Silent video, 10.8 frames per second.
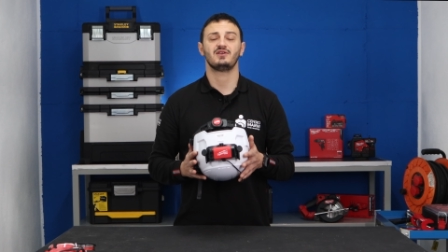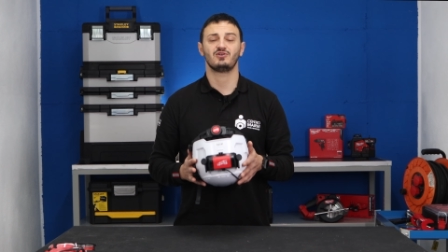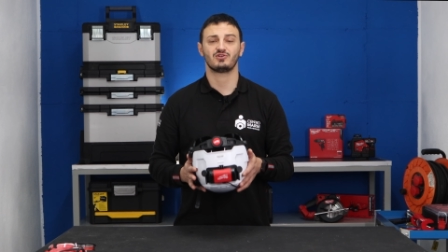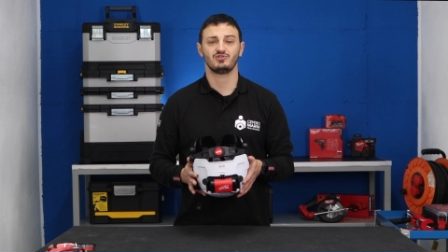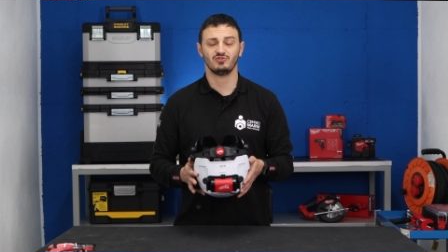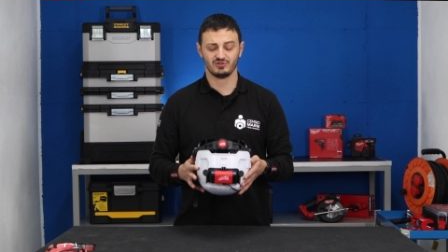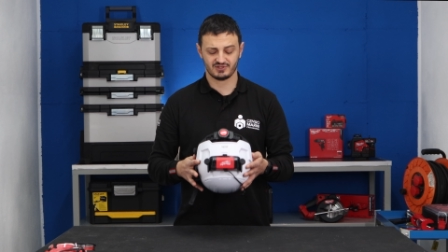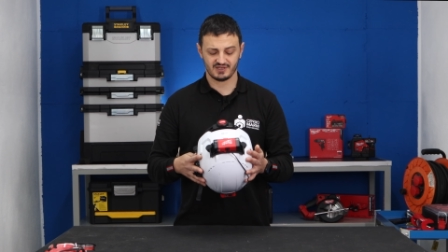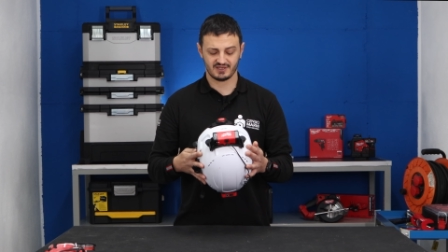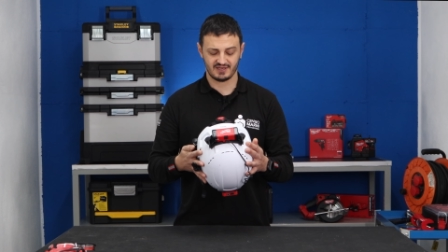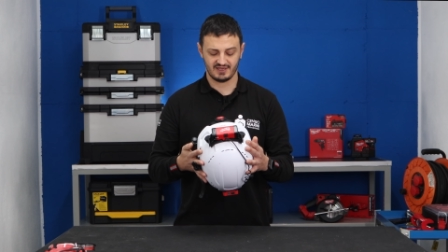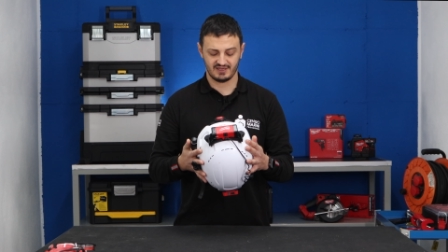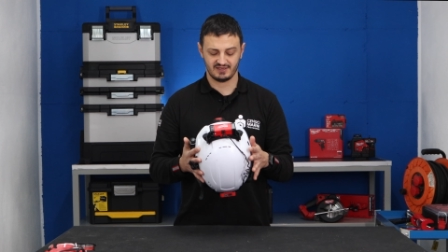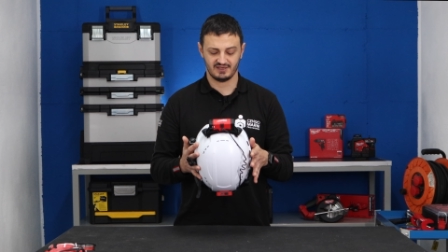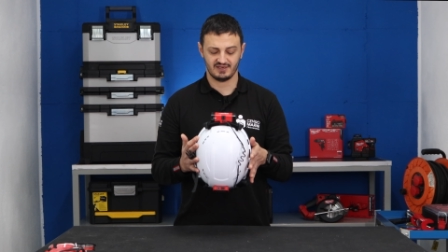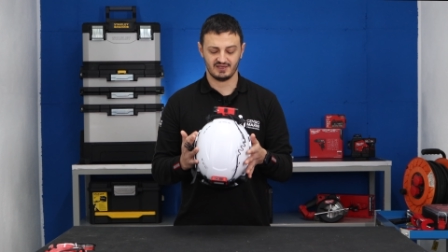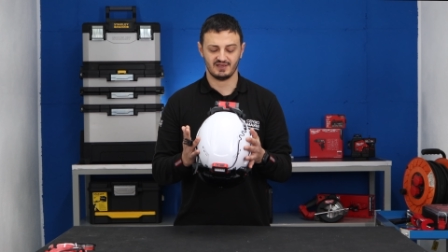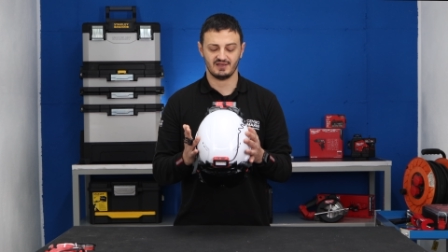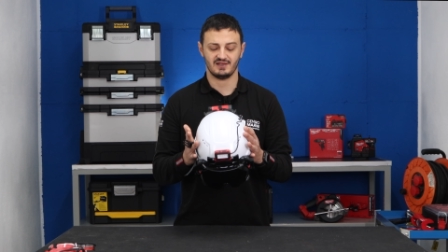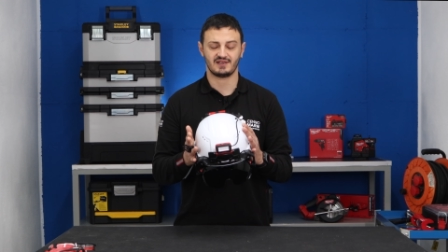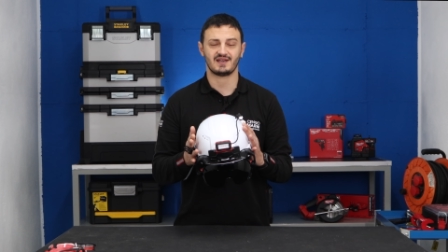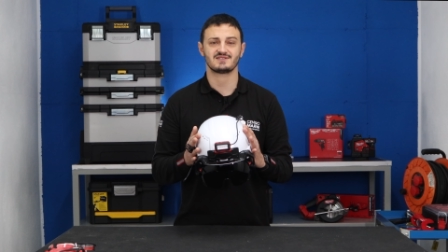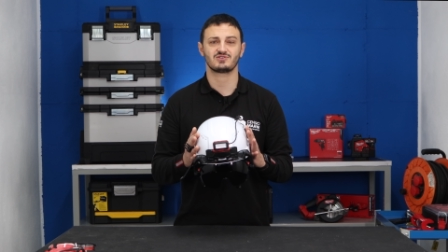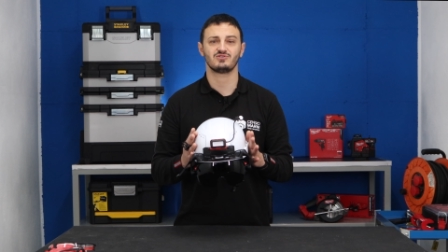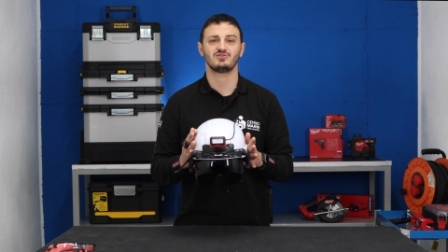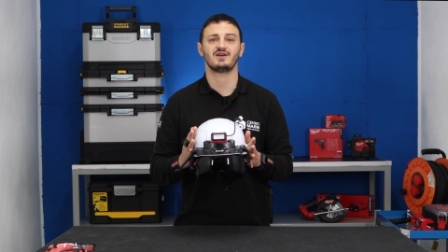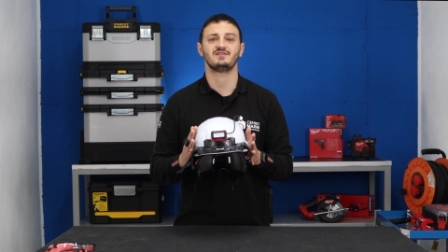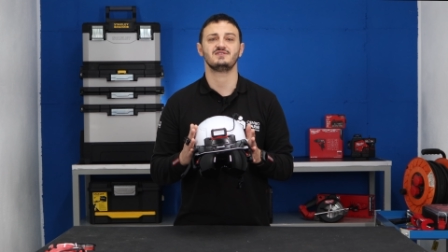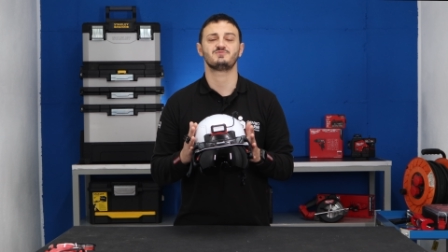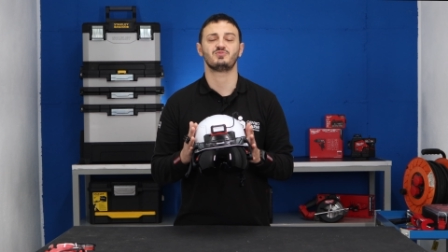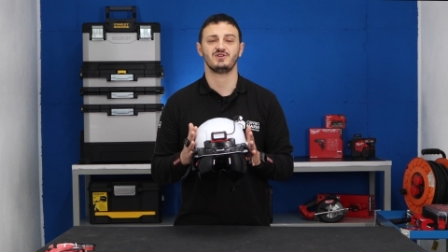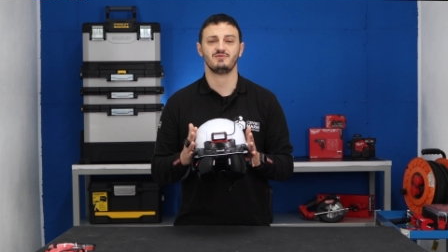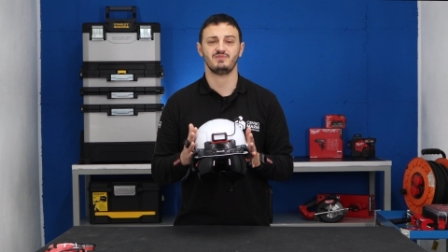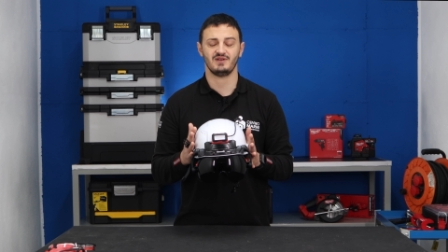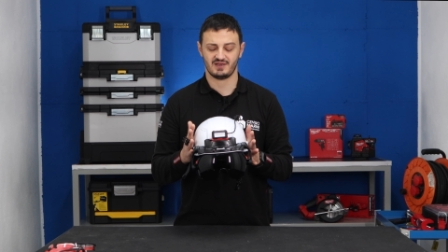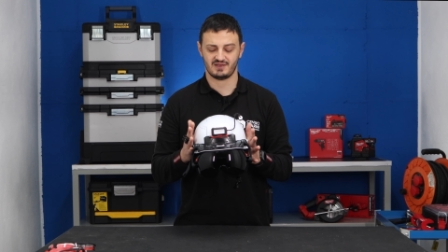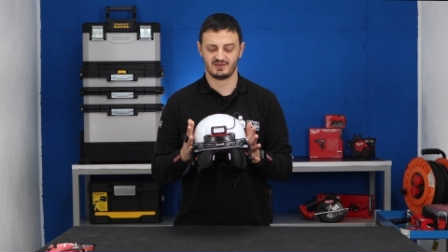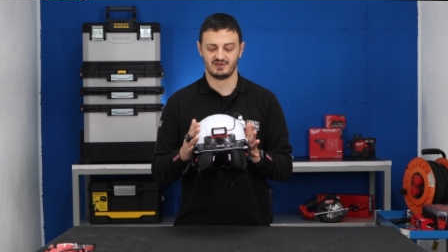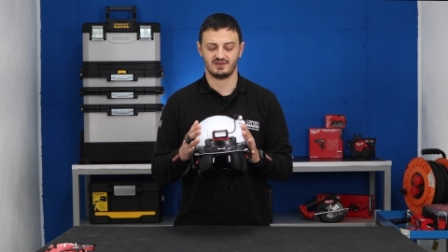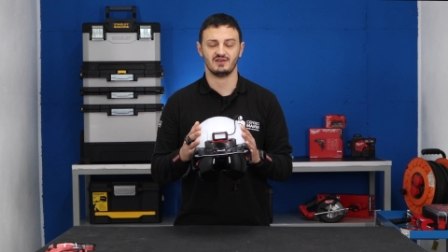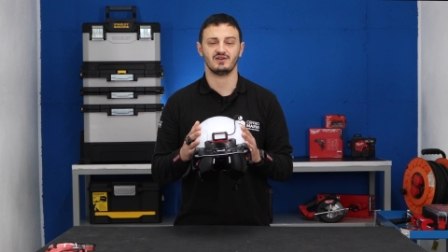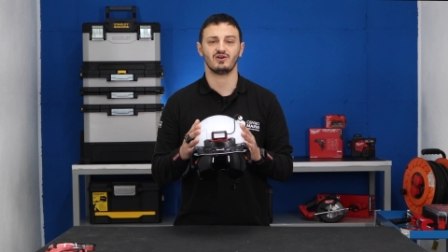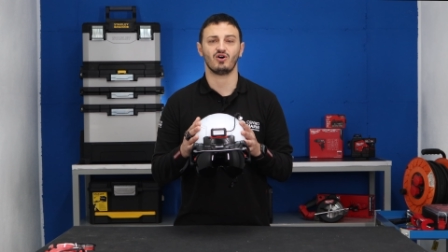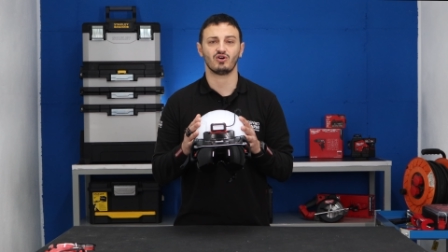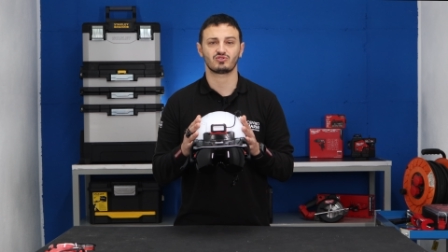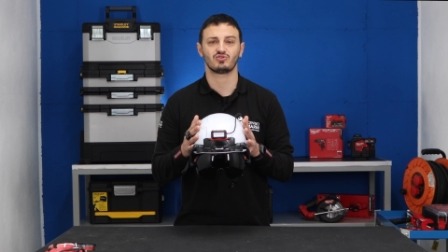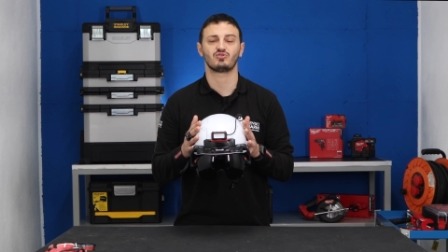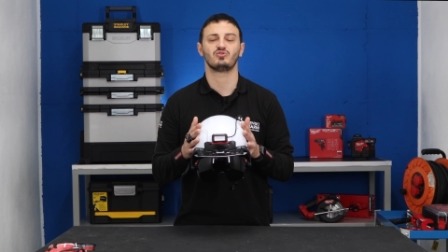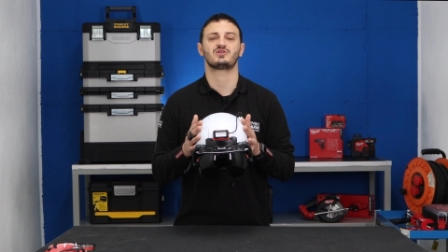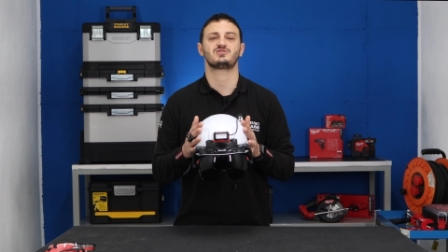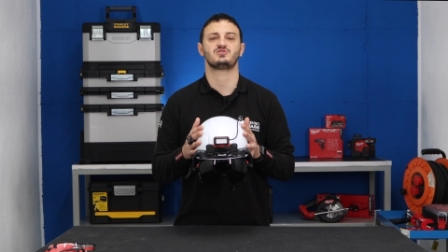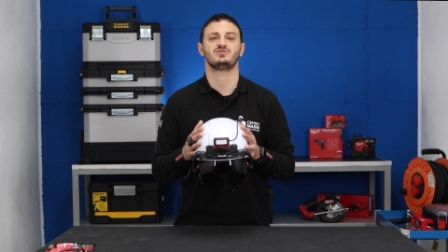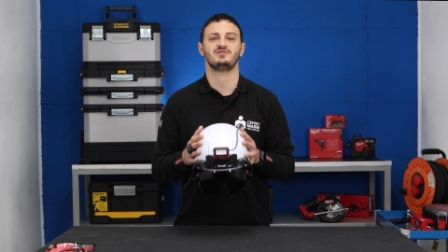Ricordo inoltre che il eh, casco è disponibile in 8 colorazioni